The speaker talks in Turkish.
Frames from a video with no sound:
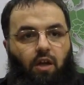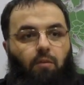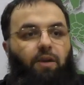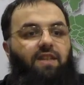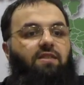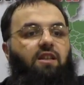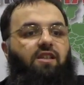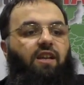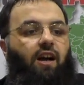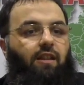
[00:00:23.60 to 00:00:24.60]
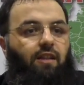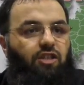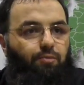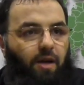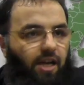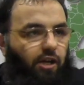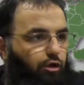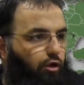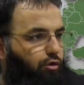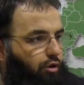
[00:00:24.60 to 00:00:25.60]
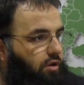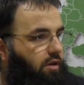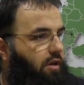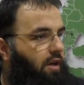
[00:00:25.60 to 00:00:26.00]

Biz nasihatlaşmaya gidiyorduk,